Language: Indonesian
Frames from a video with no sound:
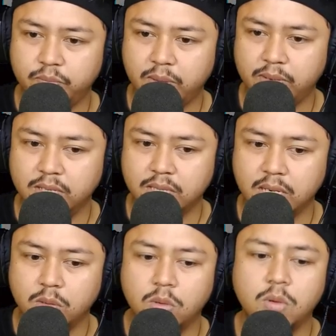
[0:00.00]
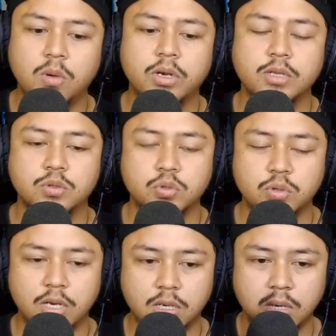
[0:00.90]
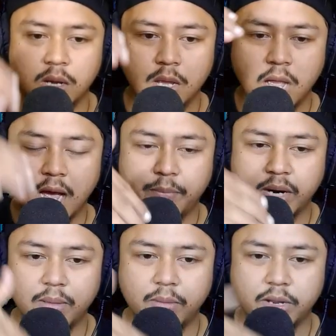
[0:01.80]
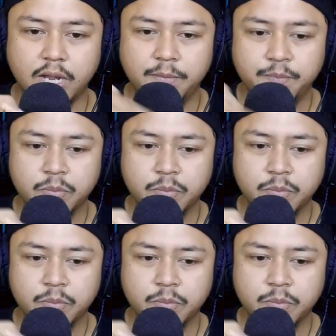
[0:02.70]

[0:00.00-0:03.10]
family tree oh ini susunan apa namanya